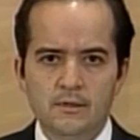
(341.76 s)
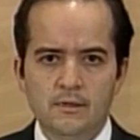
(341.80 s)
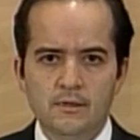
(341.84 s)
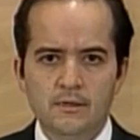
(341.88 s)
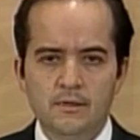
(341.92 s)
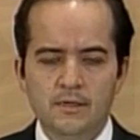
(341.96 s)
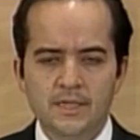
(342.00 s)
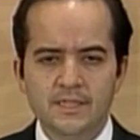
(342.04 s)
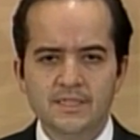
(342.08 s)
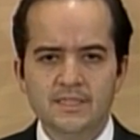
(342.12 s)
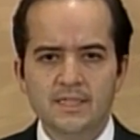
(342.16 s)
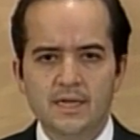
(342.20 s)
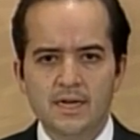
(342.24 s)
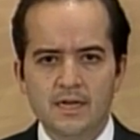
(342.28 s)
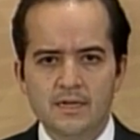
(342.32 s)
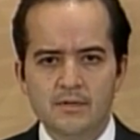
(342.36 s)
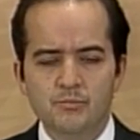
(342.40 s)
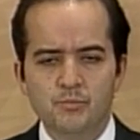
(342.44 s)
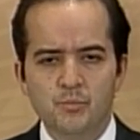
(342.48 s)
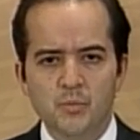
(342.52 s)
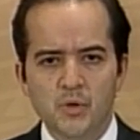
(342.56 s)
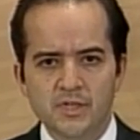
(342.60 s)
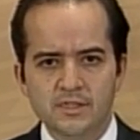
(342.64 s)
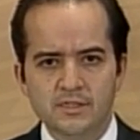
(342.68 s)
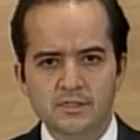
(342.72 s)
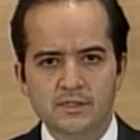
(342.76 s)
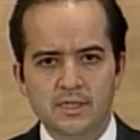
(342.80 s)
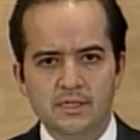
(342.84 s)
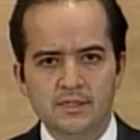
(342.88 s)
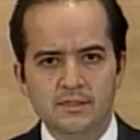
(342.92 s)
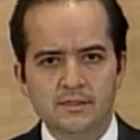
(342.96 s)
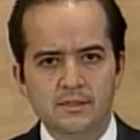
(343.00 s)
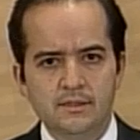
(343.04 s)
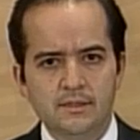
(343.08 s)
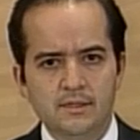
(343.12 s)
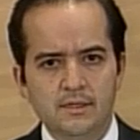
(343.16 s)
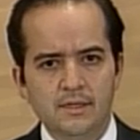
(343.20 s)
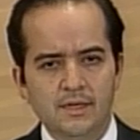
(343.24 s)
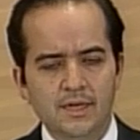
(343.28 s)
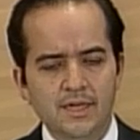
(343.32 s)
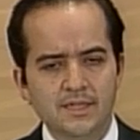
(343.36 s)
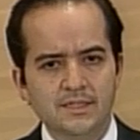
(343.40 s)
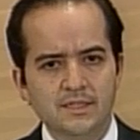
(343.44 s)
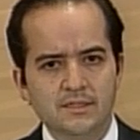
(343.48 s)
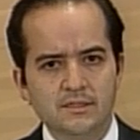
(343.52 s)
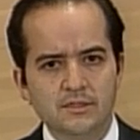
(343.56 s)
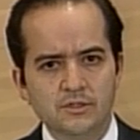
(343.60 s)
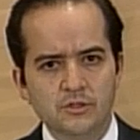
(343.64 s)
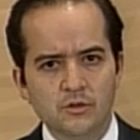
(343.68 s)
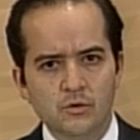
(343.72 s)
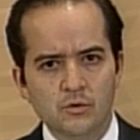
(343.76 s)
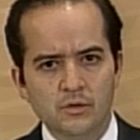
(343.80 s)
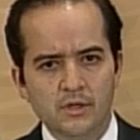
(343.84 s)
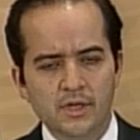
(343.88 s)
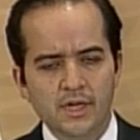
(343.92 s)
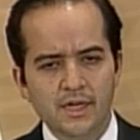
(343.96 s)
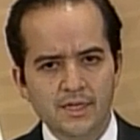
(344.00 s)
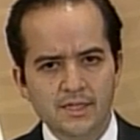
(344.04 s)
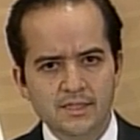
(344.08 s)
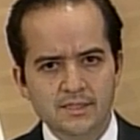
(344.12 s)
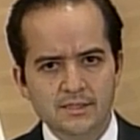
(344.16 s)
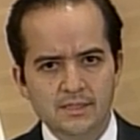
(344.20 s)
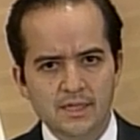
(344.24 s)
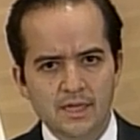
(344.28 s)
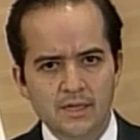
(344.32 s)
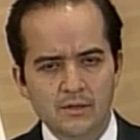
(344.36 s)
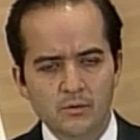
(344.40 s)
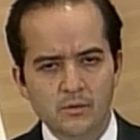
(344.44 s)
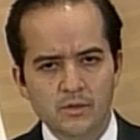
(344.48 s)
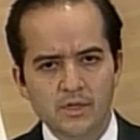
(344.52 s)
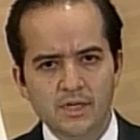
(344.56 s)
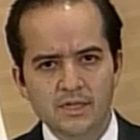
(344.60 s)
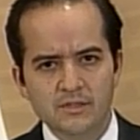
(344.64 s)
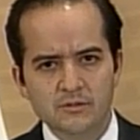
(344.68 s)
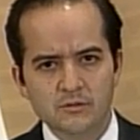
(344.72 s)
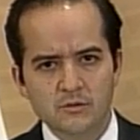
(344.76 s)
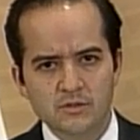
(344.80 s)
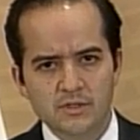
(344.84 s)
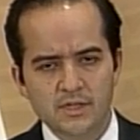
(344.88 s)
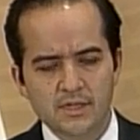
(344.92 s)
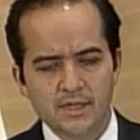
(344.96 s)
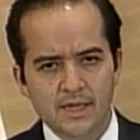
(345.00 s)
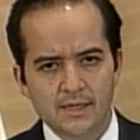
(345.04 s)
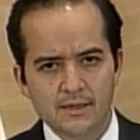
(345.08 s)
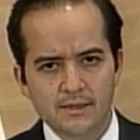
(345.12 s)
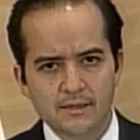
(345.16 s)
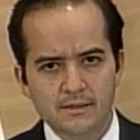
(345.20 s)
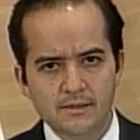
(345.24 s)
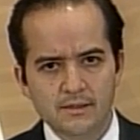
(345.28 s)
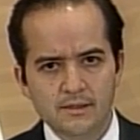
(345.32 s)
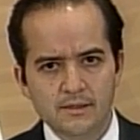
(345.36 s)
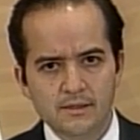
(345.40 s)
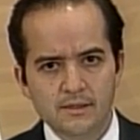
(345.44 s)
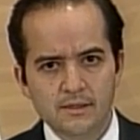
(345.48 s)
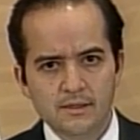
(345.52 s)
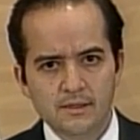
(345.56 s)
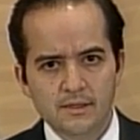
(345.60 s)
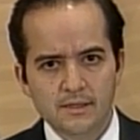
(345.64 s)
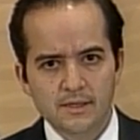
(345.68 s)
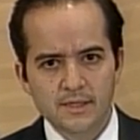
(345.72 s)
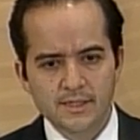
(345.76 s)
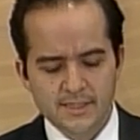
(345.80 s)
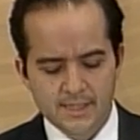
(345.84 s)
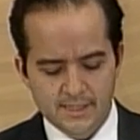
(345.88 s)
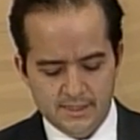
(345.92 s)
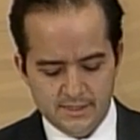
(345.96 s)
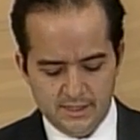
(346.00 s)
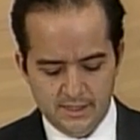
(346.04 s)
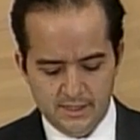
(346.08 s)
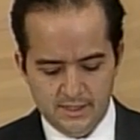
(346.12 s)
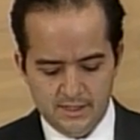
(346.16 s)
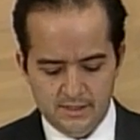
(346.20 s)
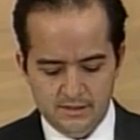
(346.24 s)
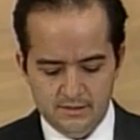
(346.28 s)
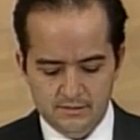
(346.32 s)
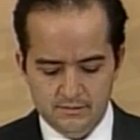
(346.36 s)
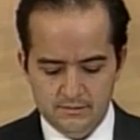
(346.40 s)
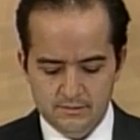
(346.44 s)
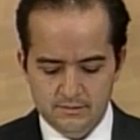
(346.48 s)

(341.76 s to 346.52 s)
les será impuesta la sanción que el Estado y la sociedad les exige.